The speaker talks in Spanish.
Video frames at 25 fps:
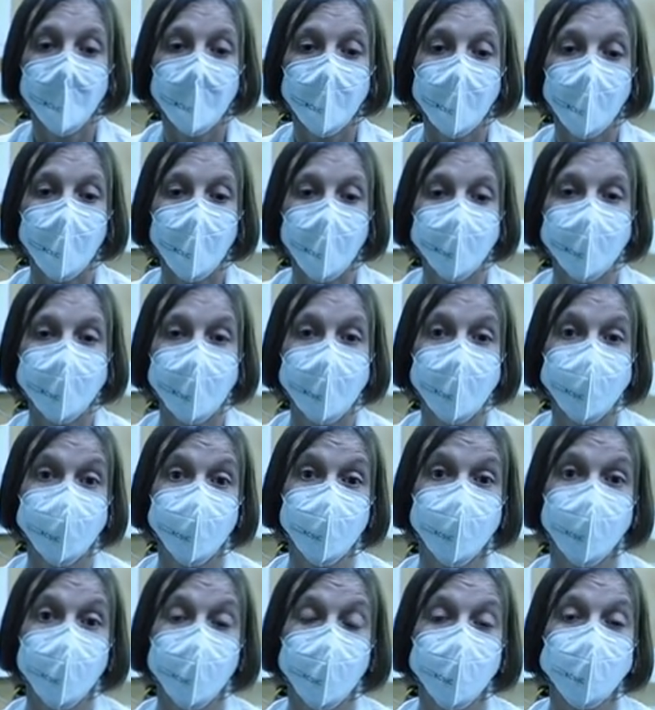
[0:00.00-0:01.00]
A,
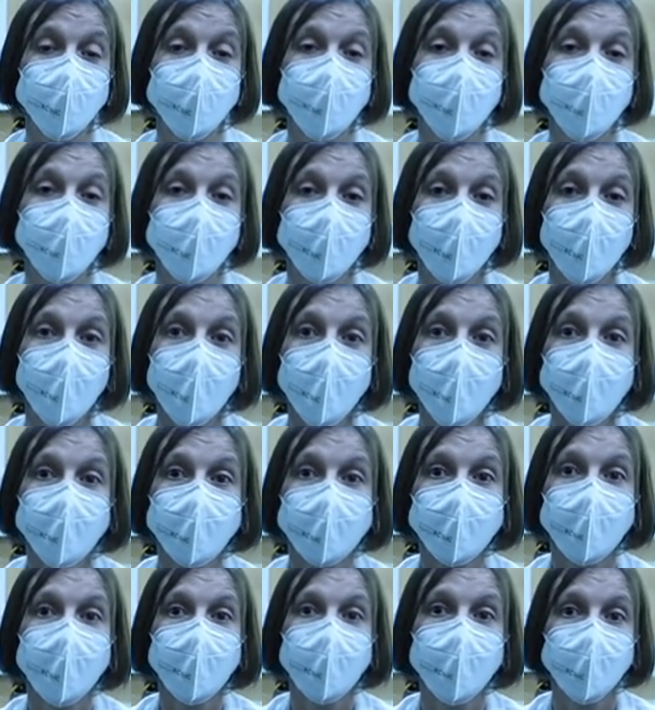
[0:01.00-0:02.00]
tras años en
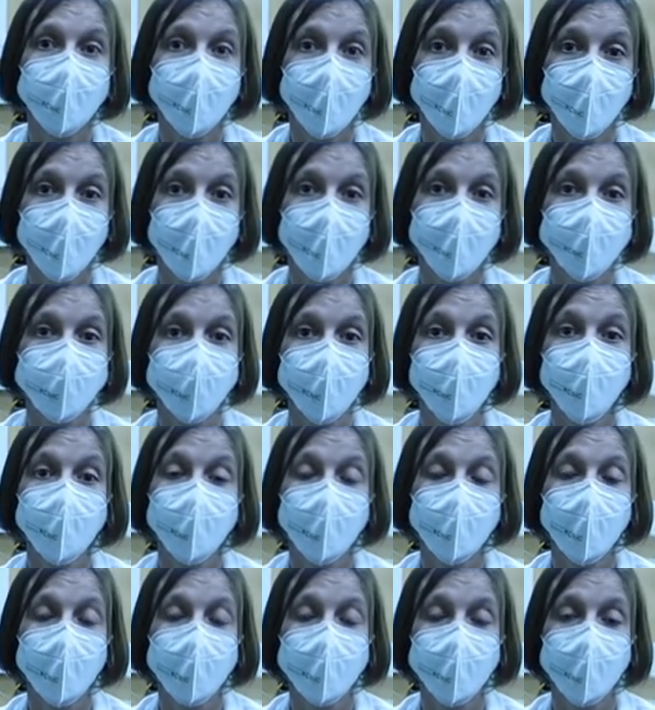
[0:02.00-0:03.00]
Portugal me reincorporé al
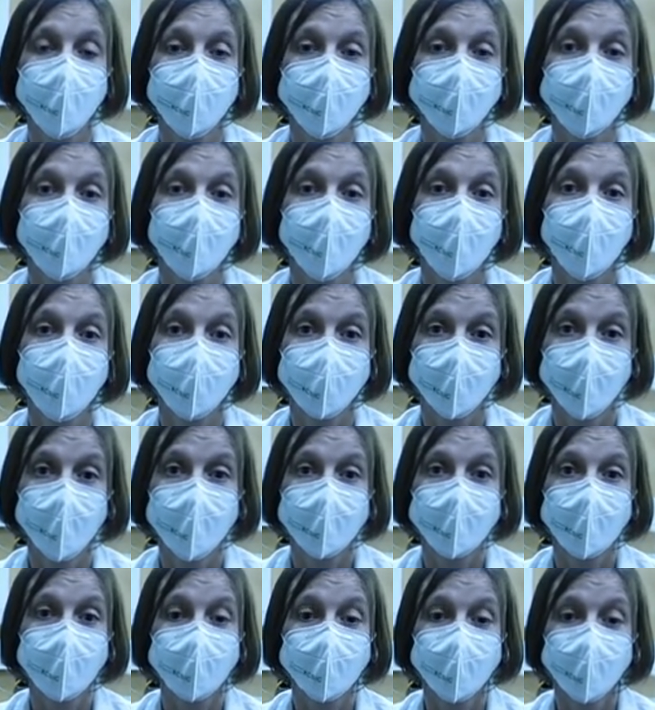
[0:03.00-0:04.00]
Instituto de Ciencia y
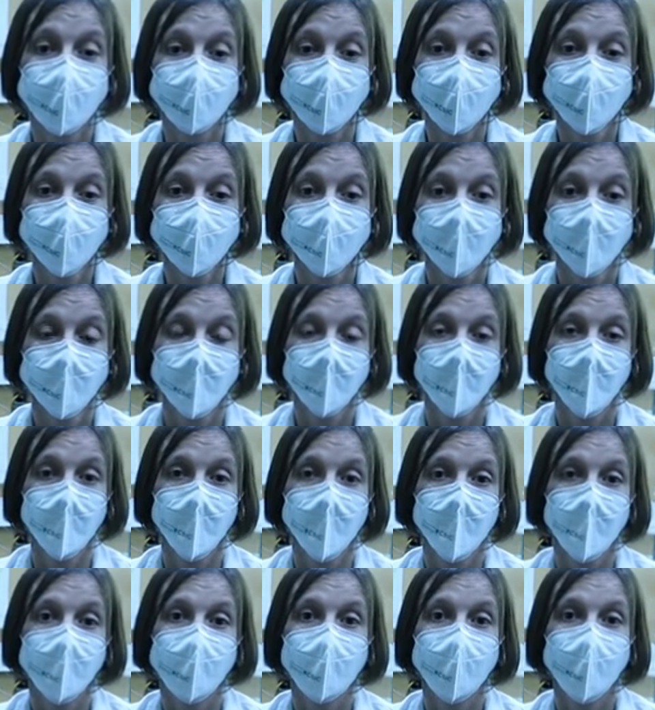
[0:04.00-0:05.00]
Tecnología del Carbono
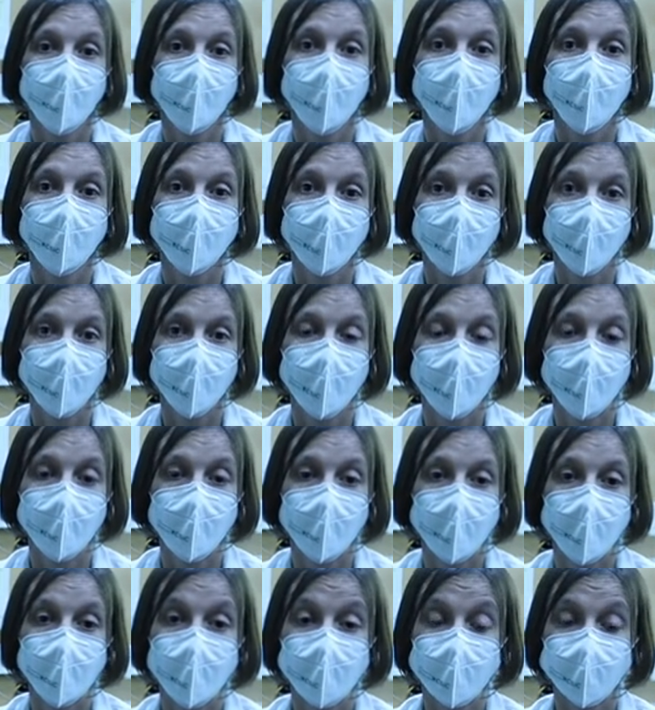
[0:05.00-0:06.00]
con
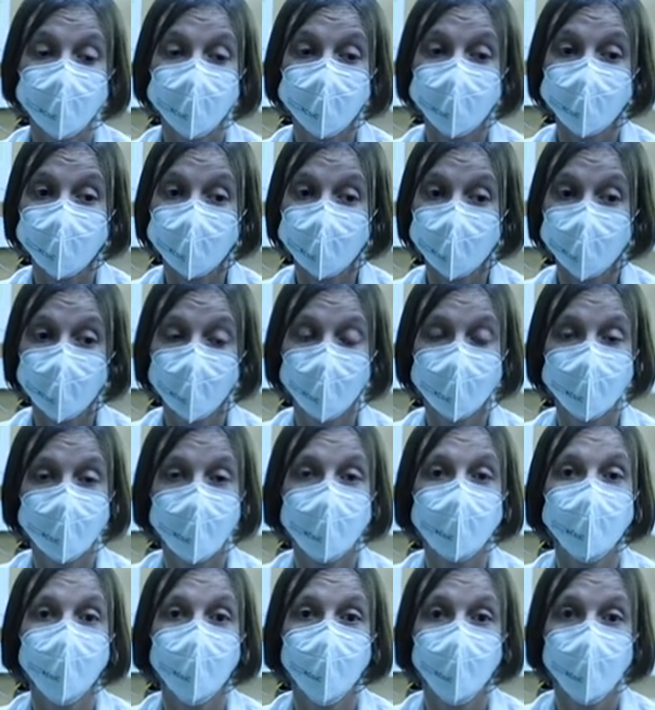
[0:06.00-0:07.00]
un
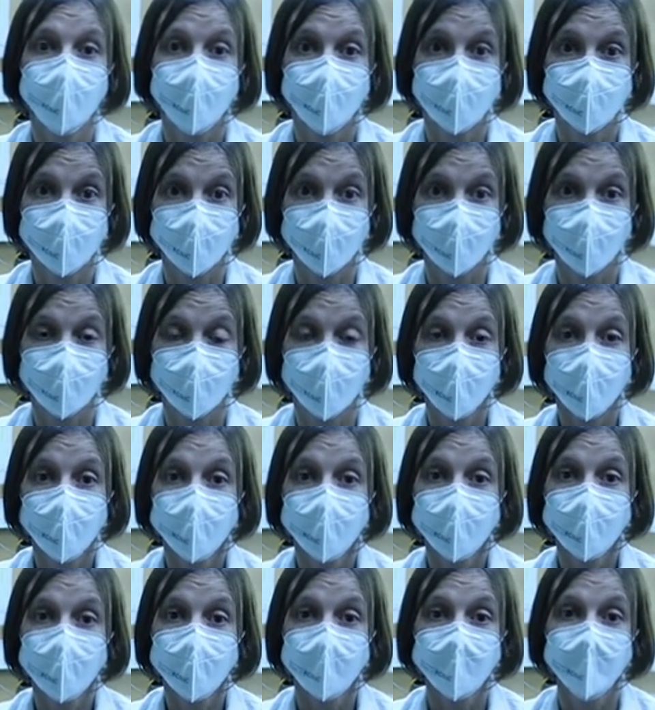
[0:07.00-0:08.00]
contrato
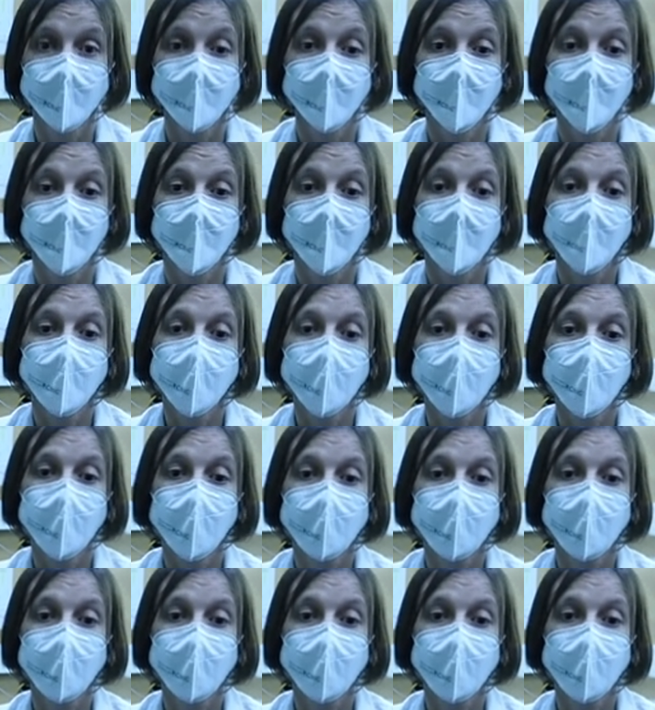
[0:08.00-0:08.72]
postdoctoral y